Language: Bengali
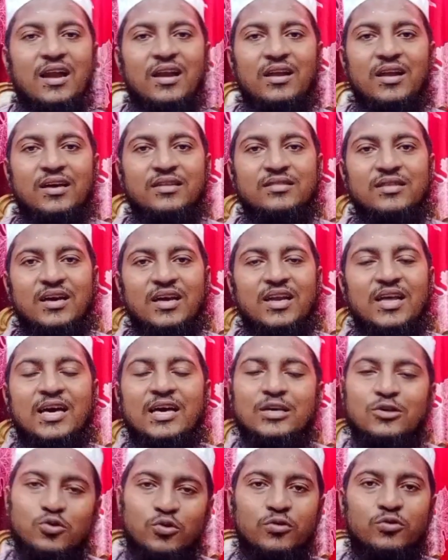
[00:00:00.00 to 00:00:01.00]
আল্লাহ
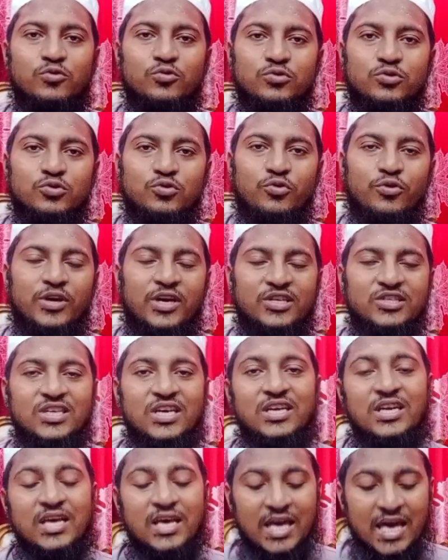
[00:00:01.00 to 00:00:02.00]
তালা সন্তুষ্ট হয়ে
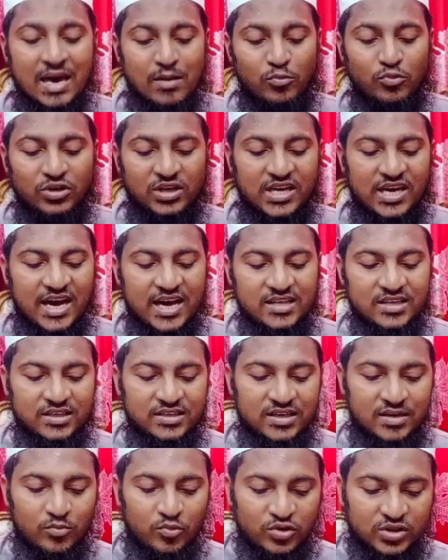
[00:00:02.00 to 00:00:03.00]
যান এমনটাই
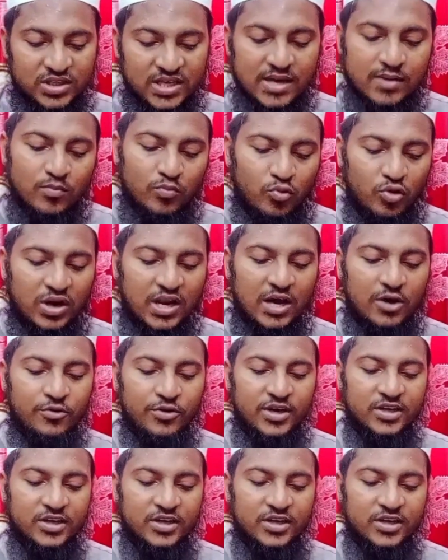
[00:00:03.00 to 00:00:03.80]
হাদিসের মধ্যে বলা